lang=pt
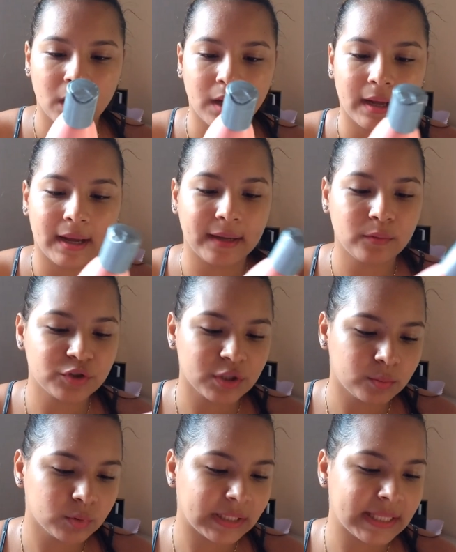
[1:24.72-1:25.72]
Aí no
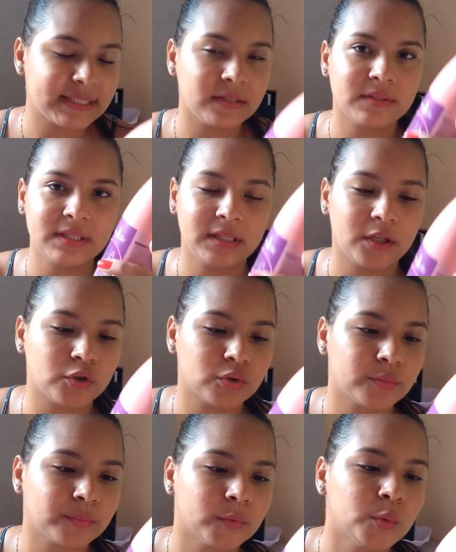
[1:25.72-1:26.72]
shampoo tá dizendo o seguinte:
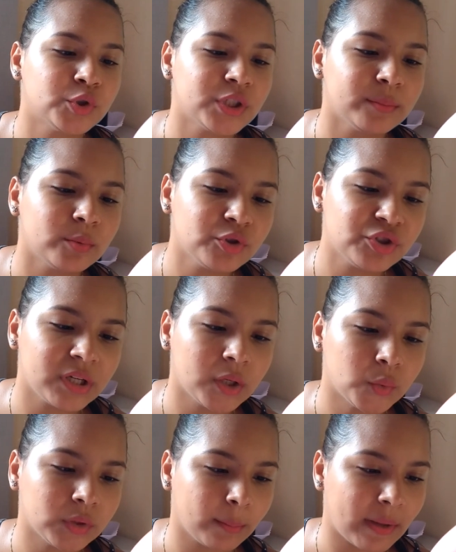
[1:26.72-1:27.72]
o shampoo Tira
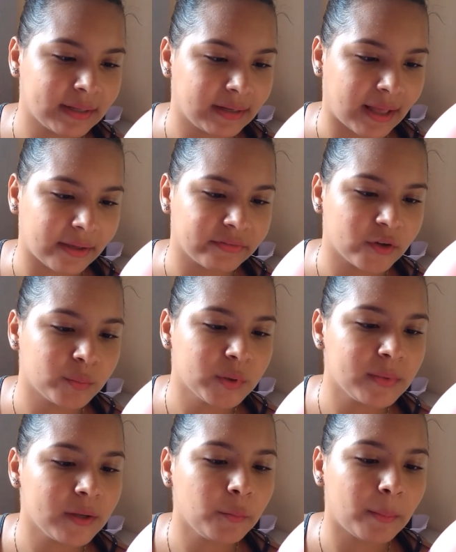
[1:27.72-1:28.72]
Onda Marilife é o
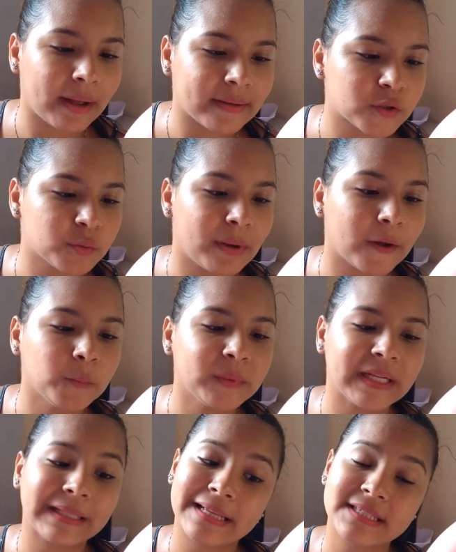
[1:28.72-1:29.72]
primeiro passo para uma
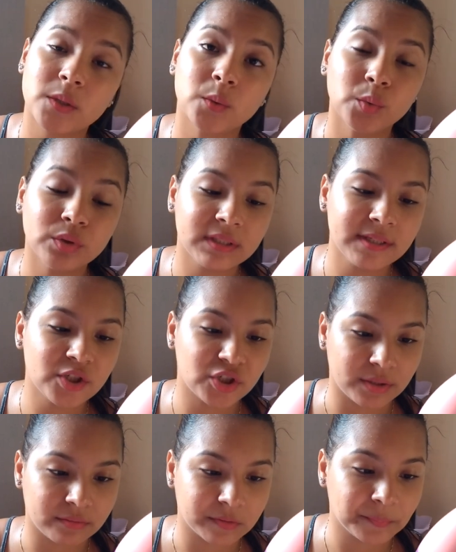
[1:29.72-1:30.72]
hidratação
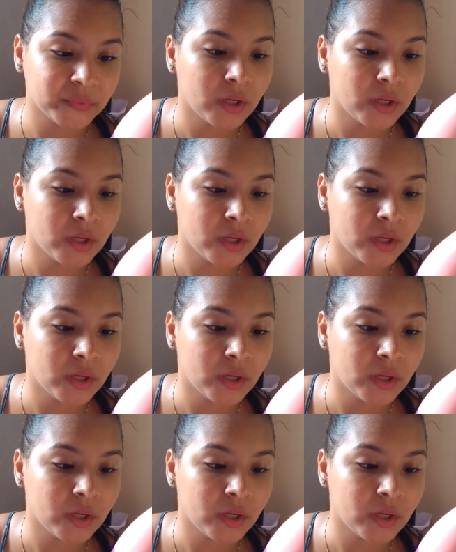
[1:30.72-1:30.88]
nutritiva